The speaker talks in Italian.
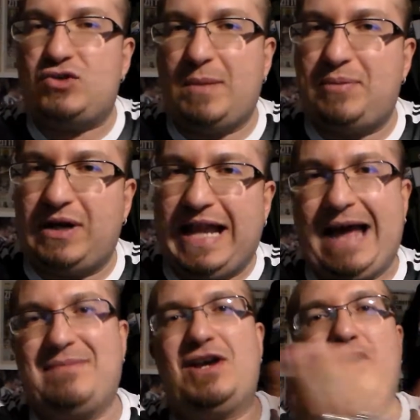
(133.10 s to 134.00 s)
i suoi
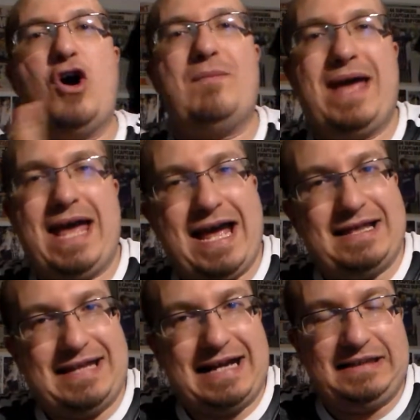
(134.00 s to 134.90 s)
proclami come è
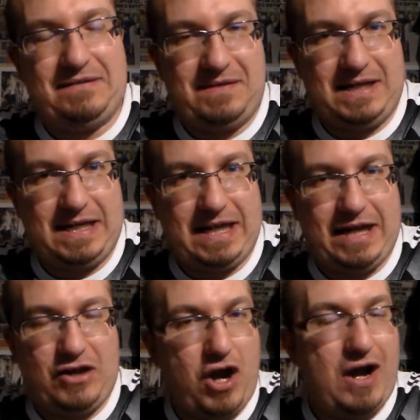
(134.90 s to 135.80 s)
andata a
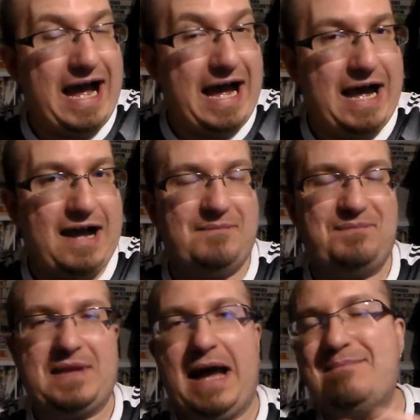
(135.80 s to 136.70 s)
finire no? a,
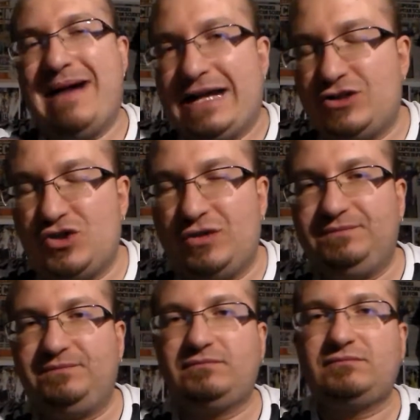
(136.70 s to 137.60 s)
a
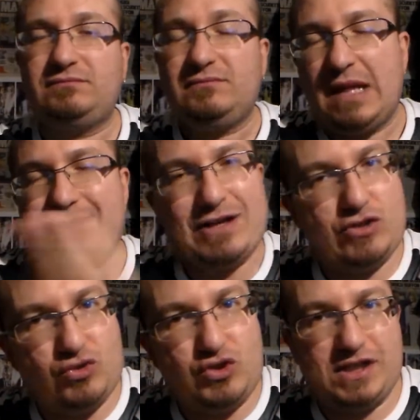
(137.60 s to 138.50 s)
maggio
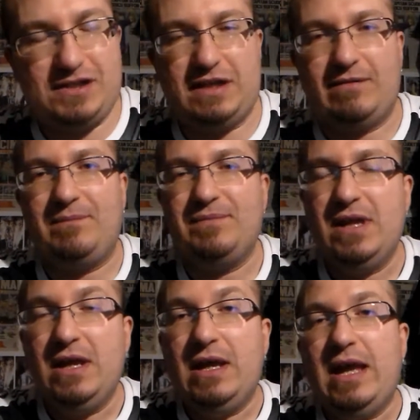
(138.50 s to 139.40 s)
maggio successivo.
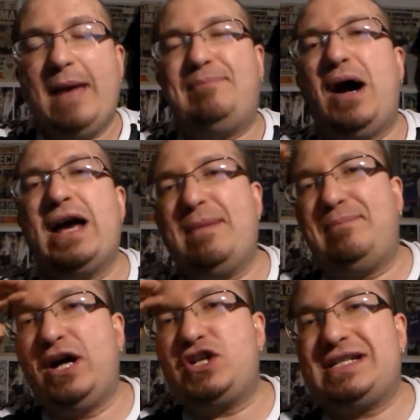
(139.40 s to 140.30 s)
E poi, e
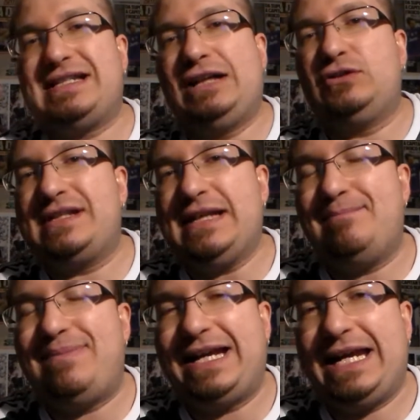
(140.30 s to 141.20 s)
poi c'è stato
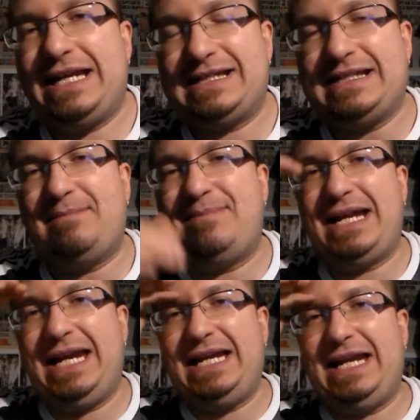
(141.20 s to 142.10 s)
Zamparini.
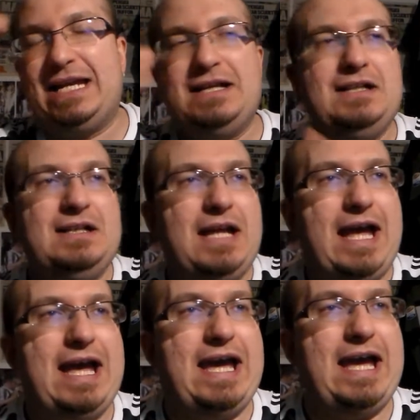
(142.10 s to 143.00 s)
Zamparini
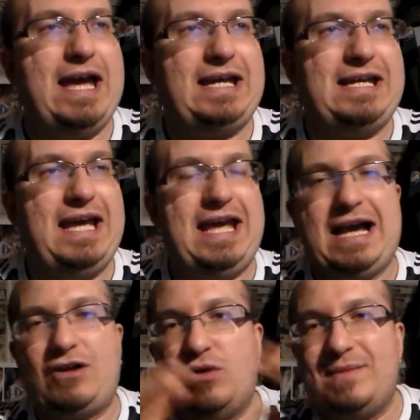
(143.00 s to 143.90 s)
eh,
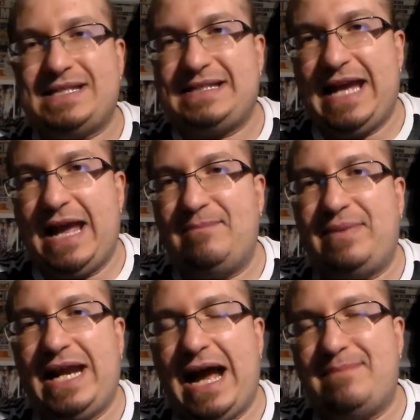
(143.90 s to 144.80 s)
che come
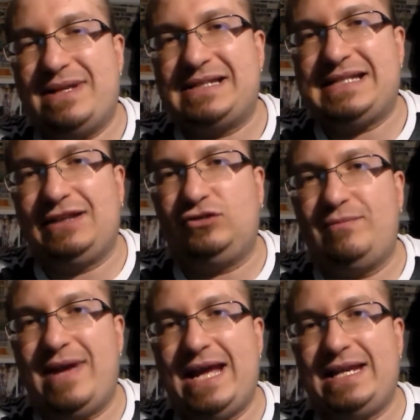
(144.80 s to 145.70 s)
sempre ha pensato
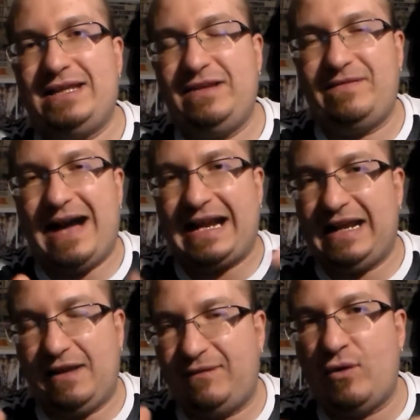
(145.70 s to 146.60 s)
bene di
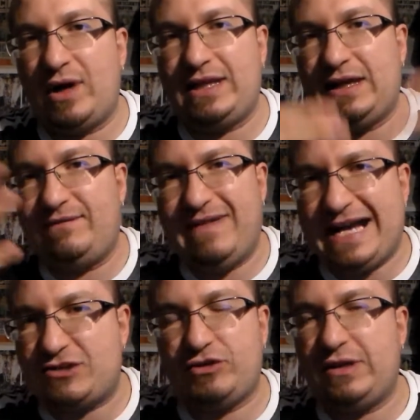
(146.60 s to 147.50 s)
farla fuori dal
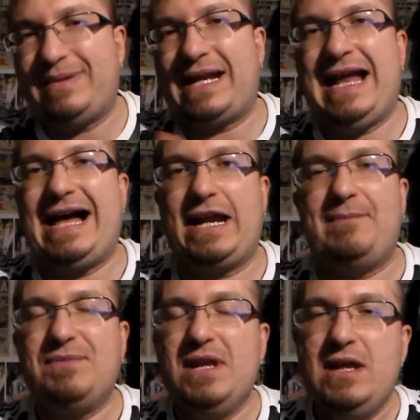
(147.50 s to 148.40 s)
vaso, di
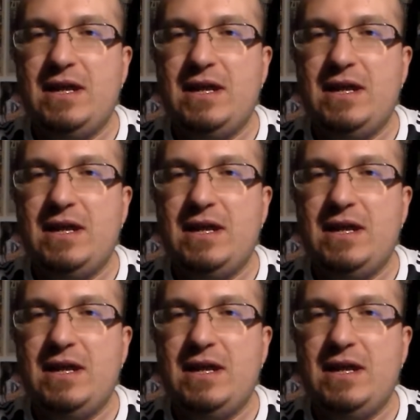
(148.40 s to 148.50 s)
parlare